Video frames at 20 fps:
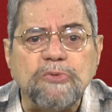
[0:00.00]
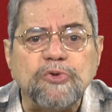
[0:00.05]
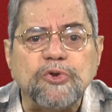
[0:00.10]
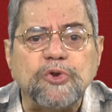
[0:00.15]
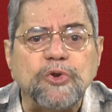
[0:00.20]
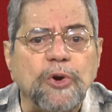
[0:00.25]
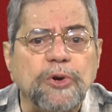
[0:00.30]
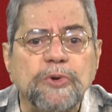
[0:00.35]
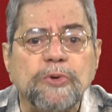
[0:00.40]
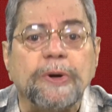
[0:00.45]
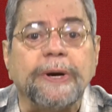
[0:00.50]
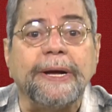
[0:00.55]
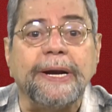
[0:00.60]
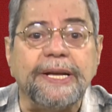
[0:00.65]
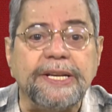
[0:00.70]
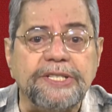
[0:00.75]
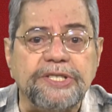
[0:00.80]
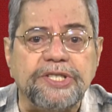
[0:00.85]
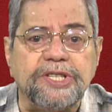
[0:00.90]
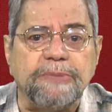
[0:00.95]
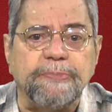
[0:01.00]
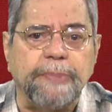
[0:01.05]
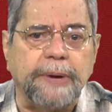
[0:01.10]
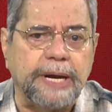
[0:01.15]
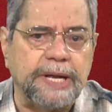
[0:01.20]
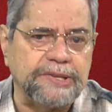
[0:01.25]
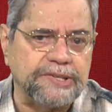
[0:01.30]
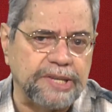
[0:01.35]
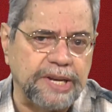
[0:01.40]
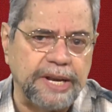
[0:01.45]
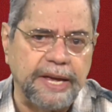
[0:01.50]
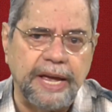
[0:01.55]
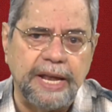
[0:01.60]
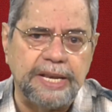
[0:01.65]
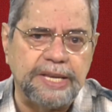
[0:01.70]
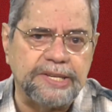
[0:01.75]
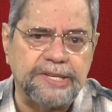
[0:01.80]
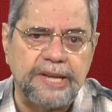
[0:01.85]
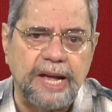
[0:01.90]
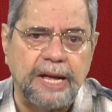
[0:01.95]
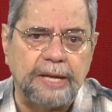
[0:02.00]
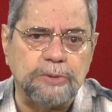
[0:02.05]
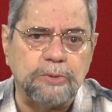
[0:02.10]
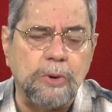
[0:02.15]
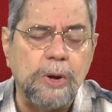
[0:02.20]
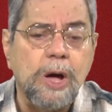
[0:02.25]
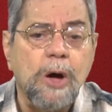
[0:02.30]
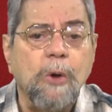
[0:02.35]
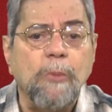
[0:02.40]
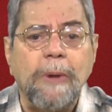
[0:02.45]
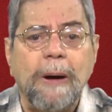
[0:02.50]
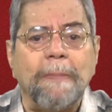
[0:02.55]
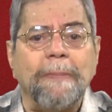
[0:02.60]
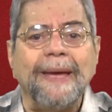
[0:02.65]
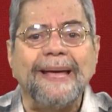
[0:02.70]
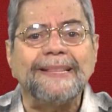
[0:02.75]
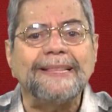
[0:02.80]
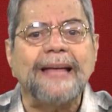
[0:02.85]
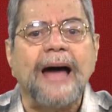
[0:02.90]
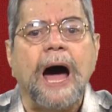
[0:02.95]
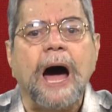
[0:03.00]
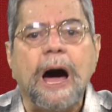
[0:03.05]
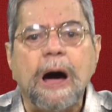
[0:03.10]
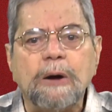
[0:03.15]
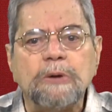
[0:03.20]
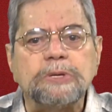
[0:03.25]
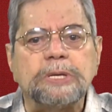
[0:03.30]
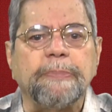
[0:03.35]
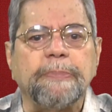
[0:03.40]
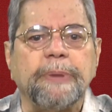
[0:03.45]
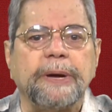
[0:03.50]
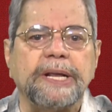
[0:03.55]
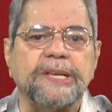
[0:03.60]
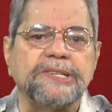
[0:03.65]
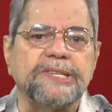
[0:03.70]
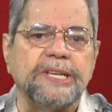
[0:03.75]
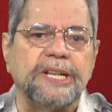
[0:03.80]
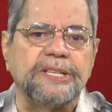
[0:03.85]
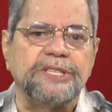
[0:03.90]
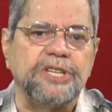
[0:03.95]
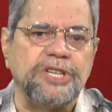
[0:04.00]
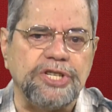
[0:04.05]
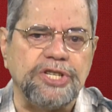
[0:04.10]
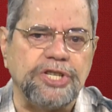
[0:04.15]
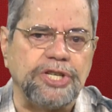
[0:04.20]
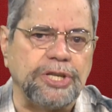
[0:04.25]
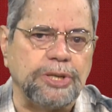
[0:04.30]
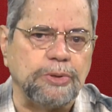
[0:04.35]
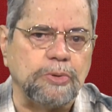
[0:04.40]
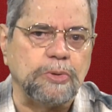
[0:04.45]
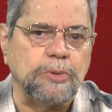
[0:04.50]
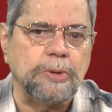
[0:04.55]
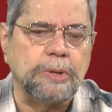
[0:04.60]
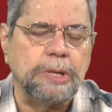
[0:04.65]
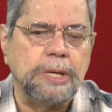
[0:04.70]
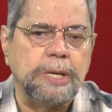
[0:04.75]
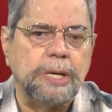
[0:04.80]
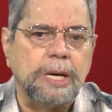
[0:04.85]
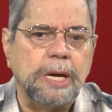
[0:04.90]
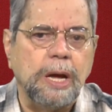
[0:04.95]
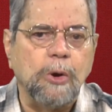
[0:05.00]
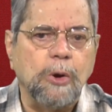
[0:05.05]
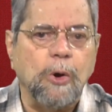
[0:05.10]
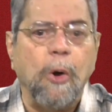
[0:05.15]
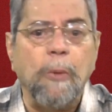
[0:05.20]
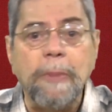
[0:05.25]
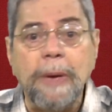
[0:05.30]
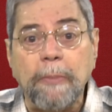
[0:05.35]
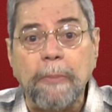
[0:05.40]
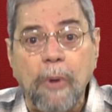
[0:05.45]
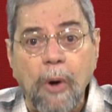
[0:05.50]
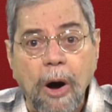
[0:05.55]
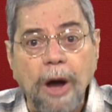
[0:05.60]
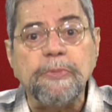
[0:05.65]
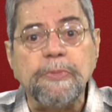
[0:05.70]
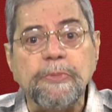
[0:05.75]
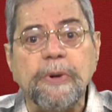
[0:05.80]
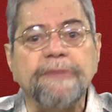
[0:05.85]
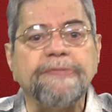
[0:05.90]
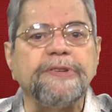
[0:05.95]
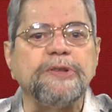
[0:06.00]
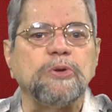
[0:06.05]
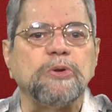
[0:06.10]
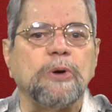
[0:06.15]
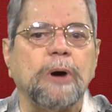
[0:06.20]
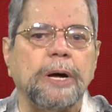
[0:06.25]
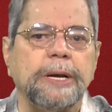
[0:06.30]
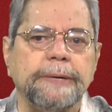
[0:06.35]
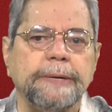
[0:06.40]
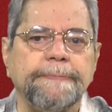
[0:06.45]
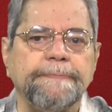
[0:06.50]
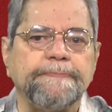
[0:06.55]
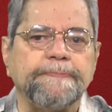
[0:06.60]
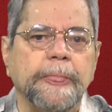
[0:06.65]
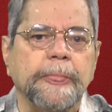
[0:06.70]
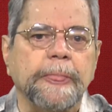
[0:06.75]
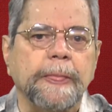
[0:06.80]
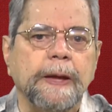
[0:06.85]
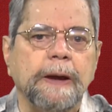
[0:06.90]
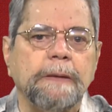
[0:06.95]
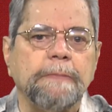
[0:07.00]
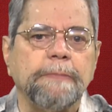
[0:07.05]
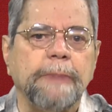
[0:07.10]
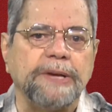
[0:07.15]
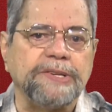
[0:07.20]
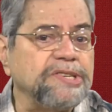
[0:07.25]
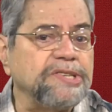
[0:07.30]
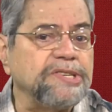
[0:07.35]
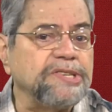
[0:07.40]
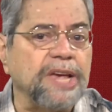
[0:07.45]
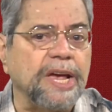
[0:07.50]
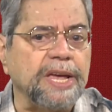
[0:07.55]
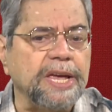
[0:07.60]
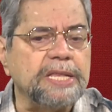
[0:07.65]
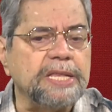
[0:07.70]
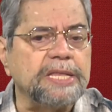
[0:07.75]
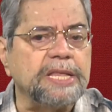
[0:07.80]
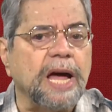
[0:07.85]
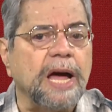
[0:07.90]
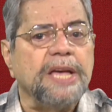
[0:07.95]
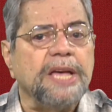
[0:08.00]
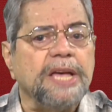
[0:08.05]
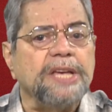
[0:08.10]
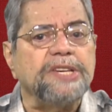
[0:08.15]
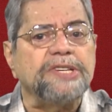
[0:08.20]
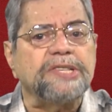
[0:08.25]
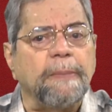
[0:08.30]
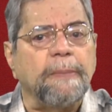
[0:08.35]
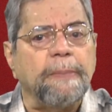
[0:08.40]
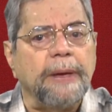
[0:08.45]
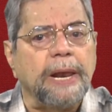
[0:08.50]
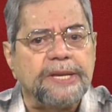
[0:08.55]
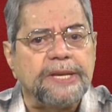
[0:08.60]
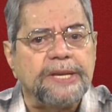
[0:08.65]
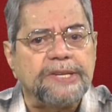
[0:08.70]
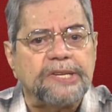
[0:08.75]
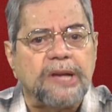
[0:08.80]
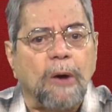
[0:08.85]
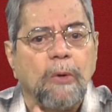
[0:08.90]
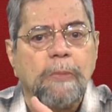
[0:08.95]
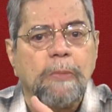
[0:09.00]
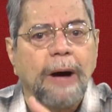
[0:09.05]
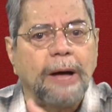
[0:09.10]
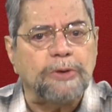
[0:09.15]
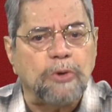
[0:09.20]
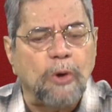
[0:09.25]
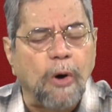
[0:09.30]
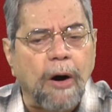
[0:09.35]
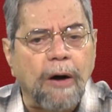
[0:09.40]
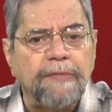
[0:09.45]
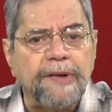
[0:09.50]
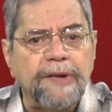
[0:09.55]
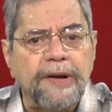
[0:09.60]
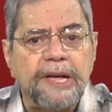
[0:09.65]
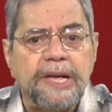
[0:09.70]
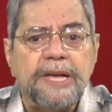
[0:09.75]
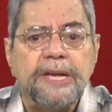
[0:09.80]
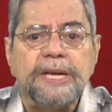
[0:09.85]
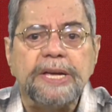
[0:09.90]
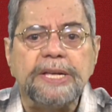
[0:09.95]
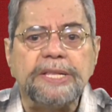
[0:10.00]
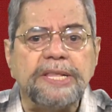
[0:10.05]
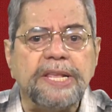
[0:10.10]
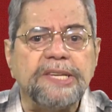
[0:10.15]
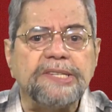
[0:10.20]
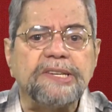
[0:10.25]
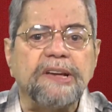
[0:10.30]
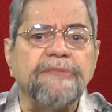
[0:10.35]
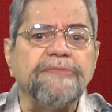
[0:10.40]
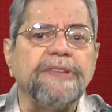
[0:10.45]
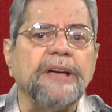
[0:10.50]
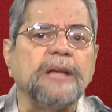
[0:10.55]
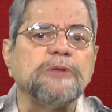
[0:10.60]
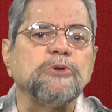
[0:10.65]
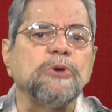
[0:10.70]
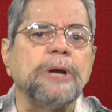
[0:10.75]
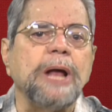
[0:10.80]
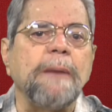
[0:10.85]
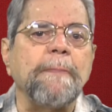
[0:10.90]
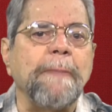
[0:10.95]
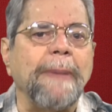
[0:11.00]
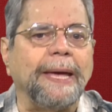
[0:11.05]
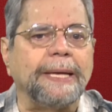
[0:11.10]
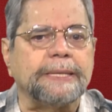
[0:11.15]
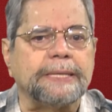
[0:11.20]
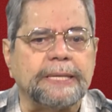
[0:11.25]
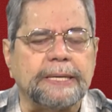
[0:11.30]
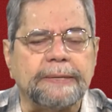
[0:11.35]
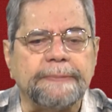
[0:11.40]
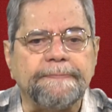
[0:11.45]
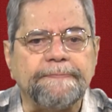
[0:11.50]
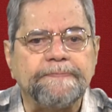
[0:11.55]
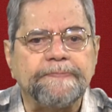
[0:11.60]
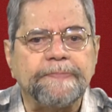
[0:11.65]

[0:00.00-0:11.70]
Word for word: um sonho grande para ser realizado, uma meta alta para ser atingido. Comemore uma vitória, mas em seguida estabeleça uma nova e desafiadora meta.